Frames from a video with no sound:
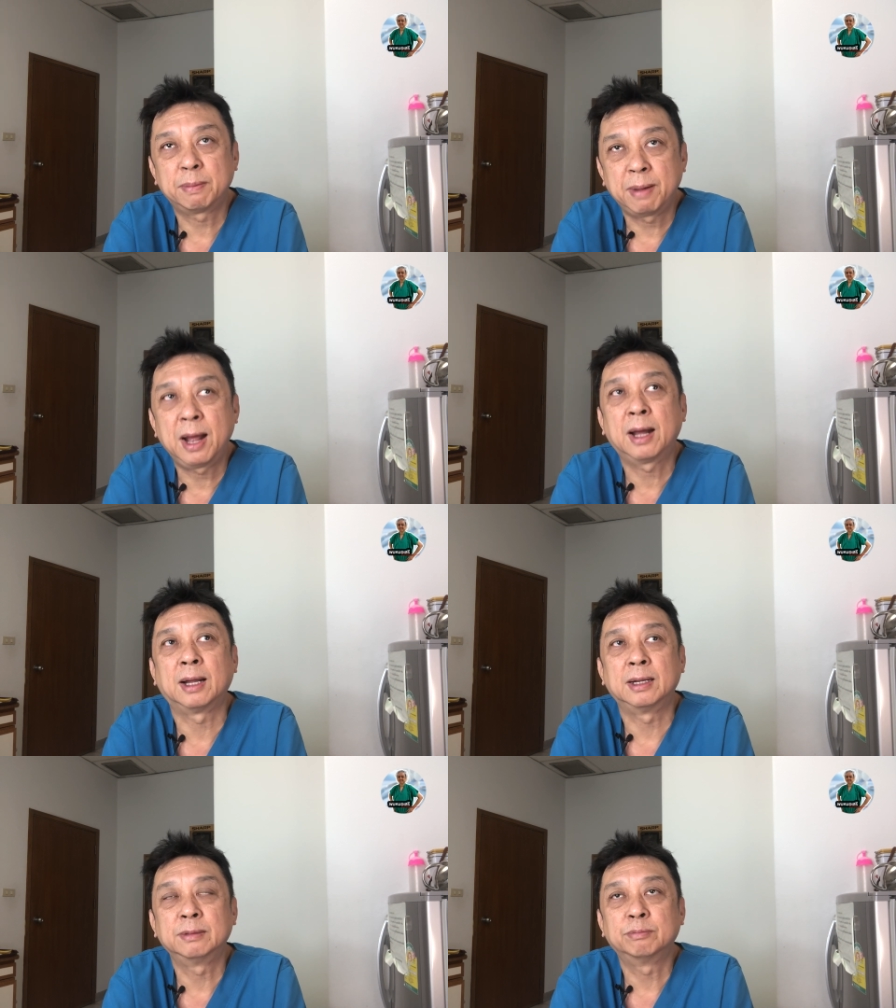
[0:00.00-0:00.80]
มากๆ
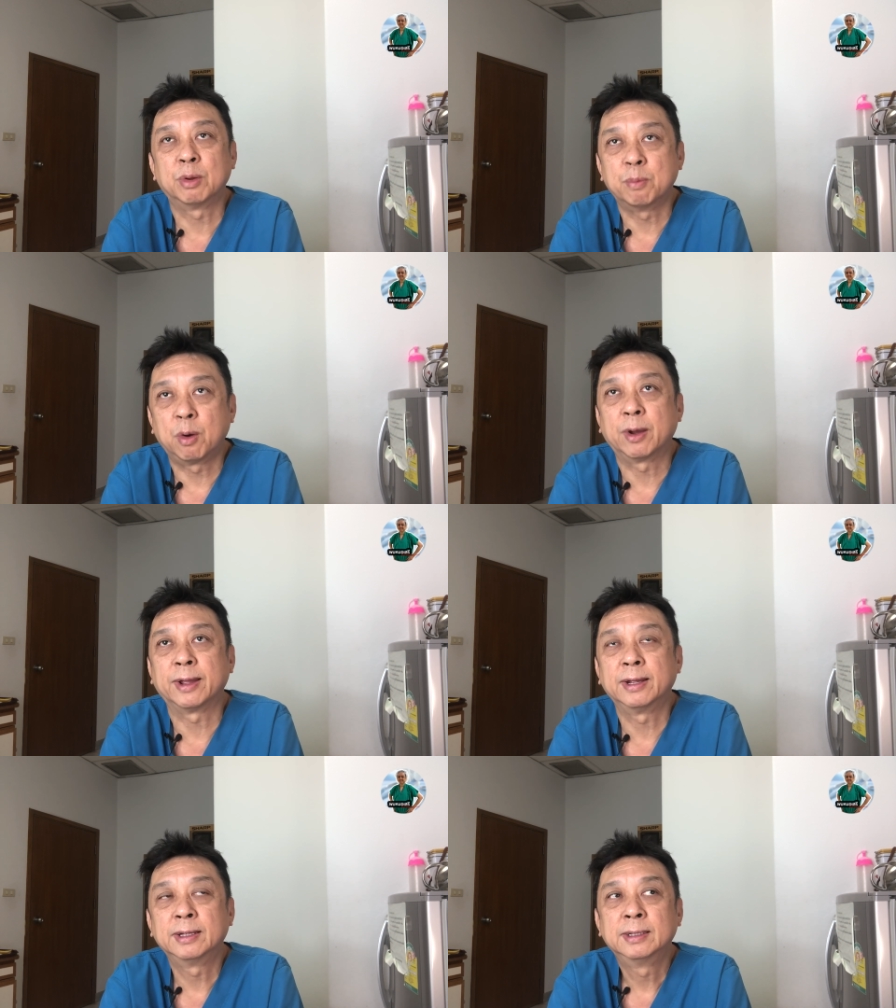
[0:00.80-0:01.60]
อ่ะบ่อ
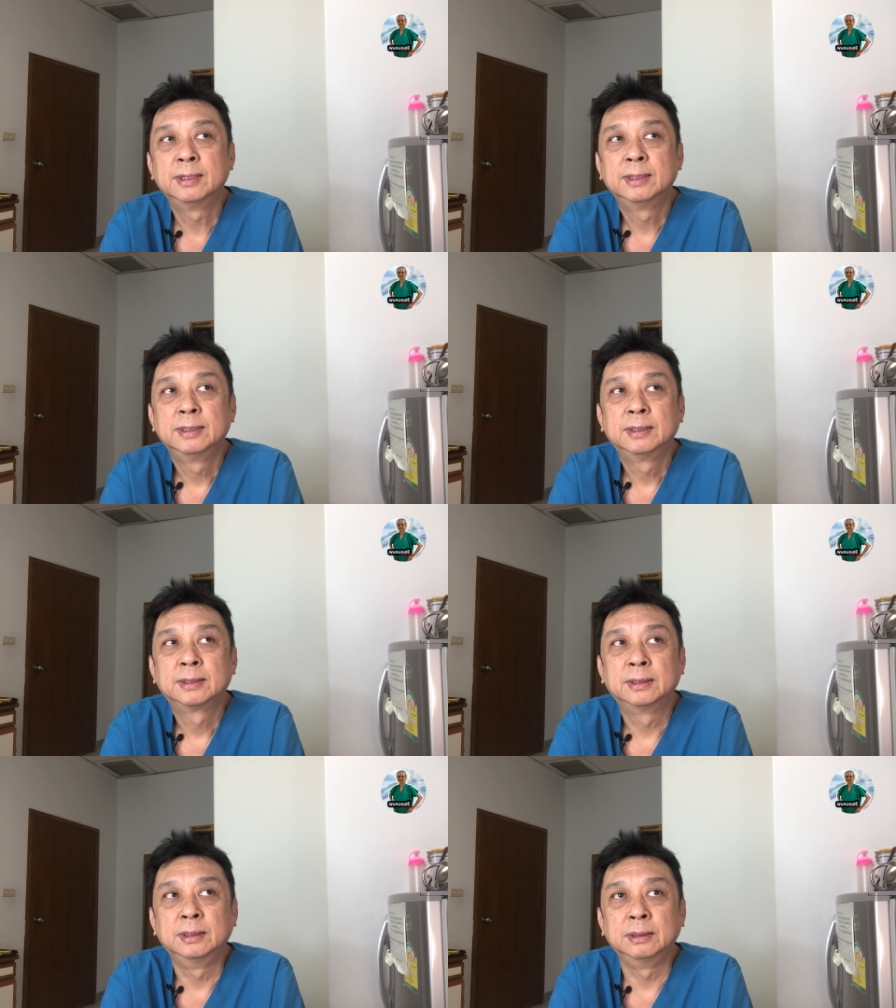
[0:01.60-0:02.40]

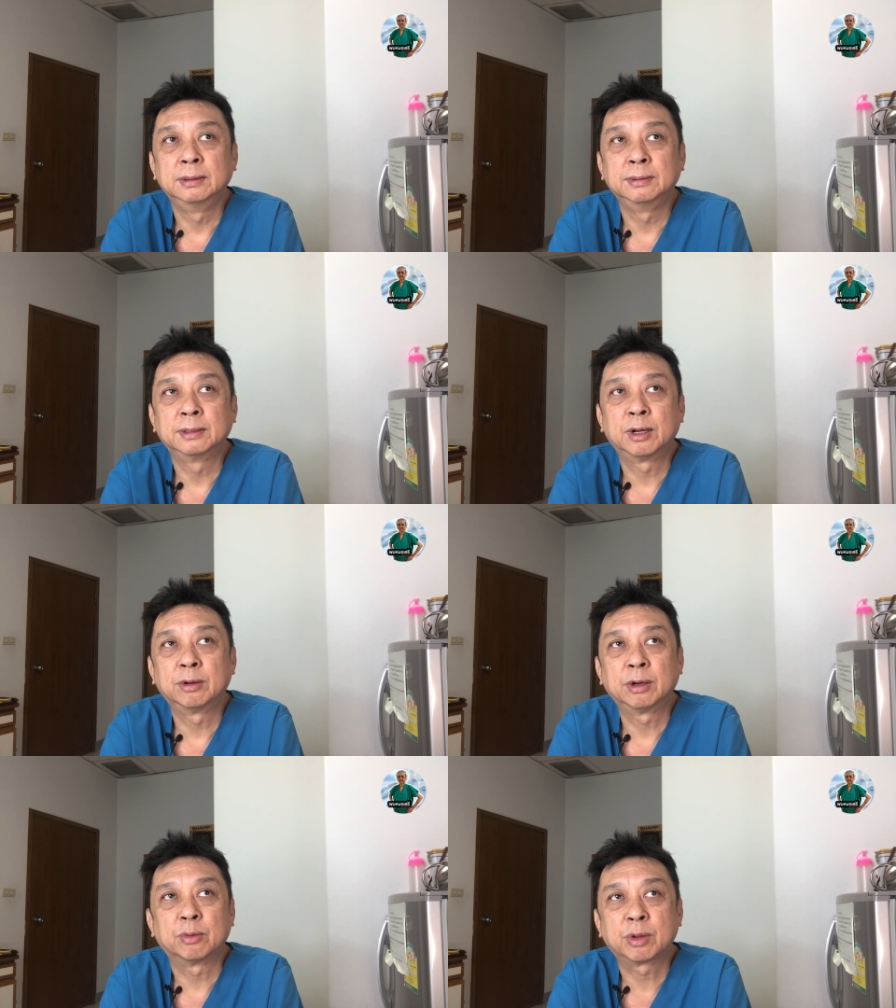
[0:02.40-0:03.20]
ยๆ คือ
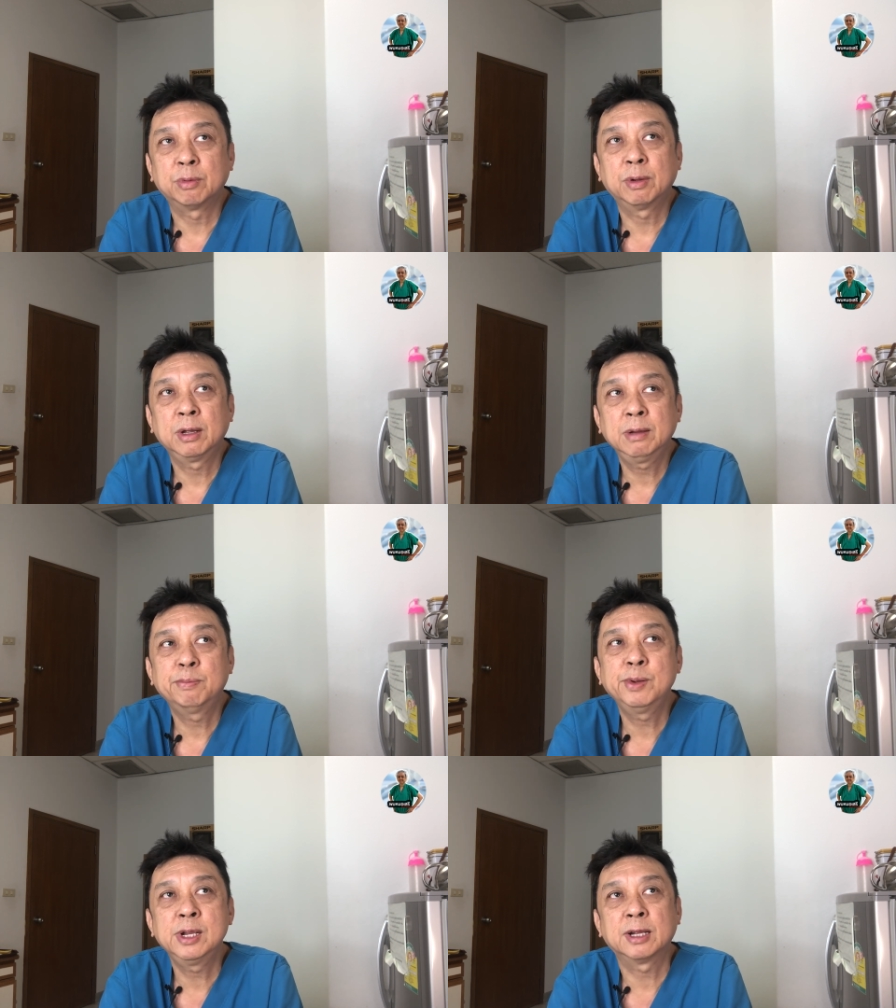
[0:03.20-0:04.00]
เราคิดว่าเอ้ย
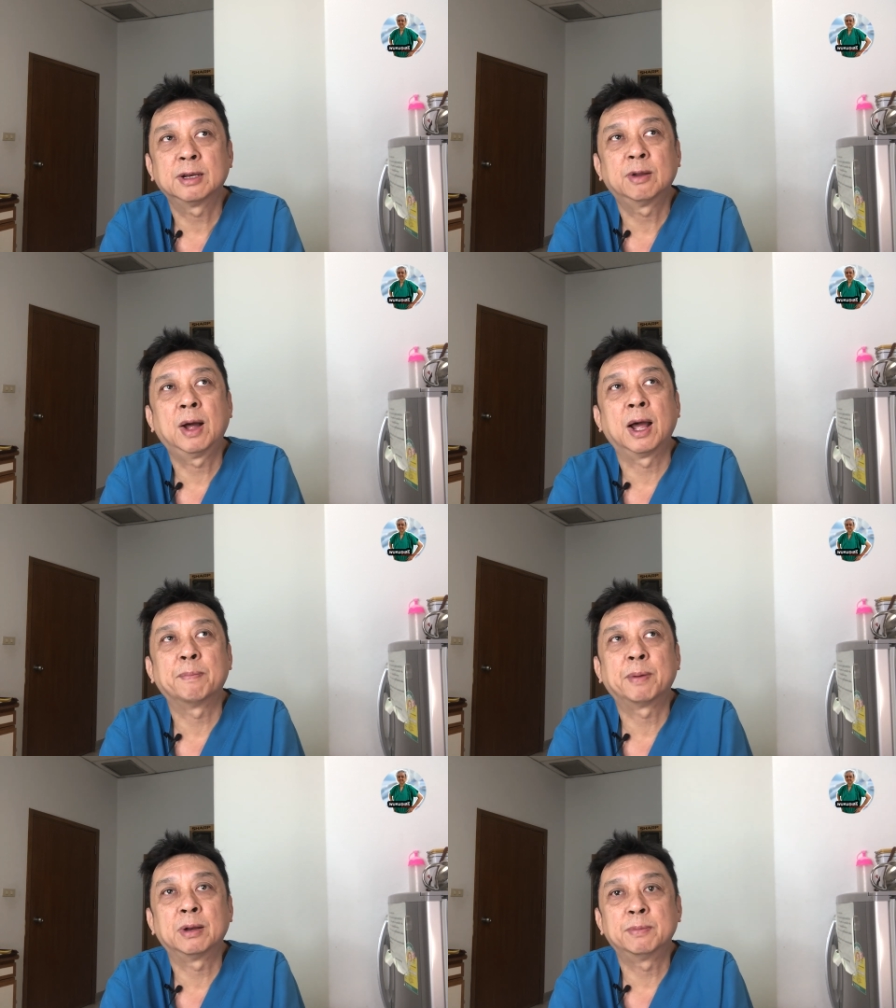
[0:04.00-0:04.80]
เพิ่งเราหาย
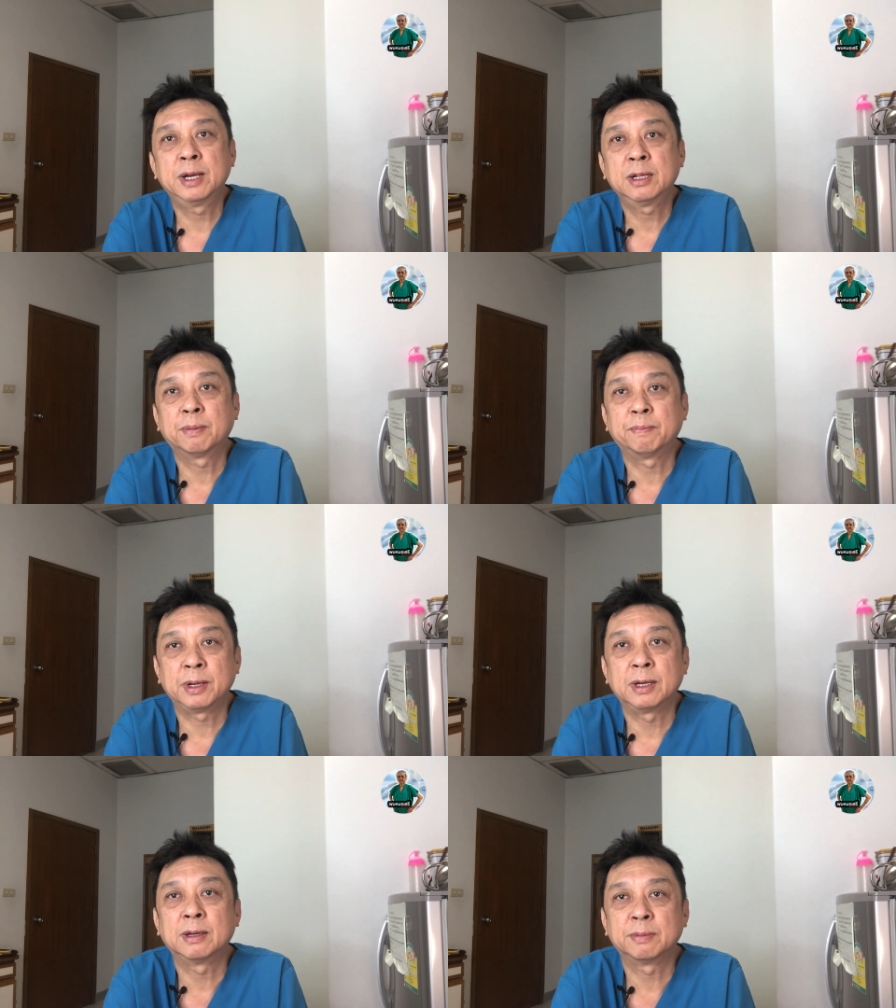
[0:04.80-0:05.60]
ไปเราไม่น่าจะเป็น
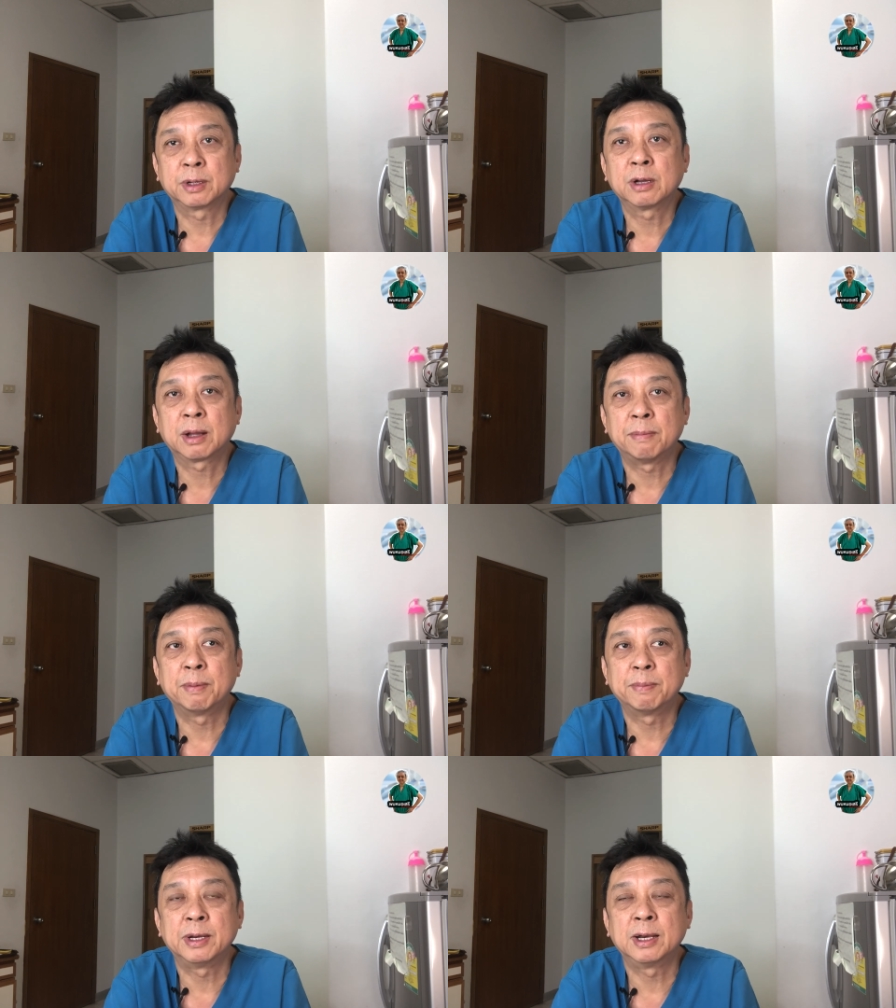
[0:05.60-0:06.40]
อะไรมันก็กลับมา
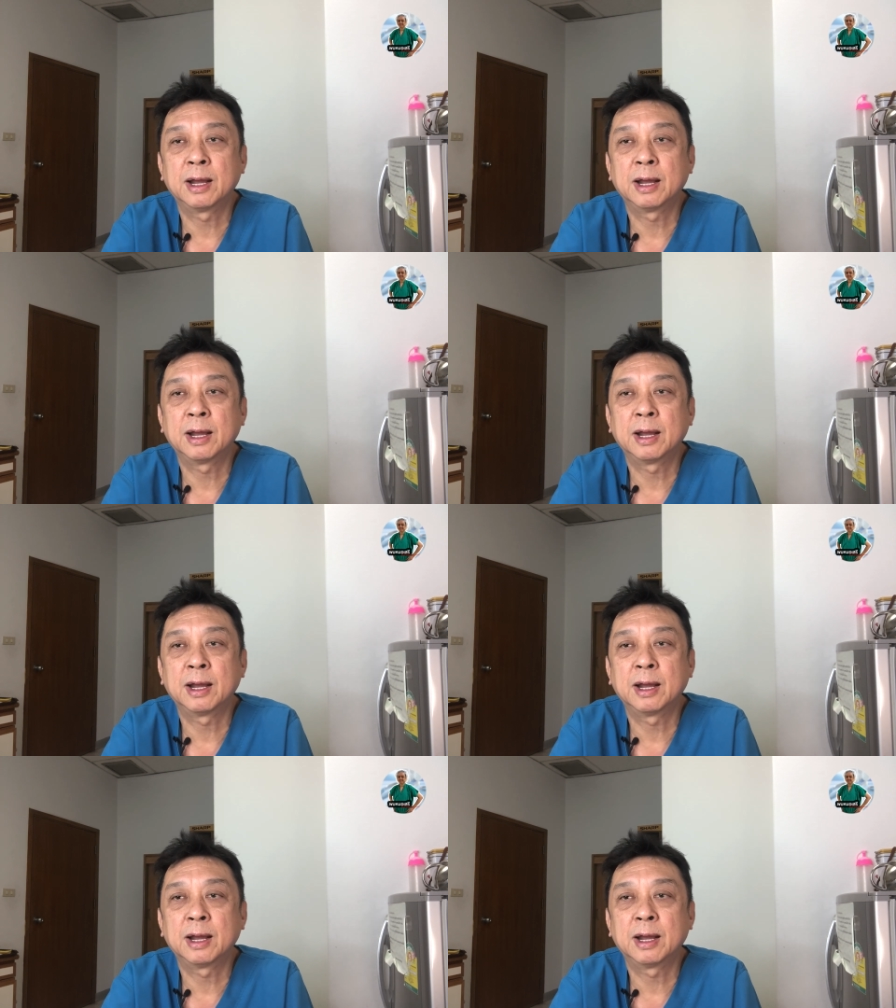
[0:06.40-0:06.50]
เป็นได้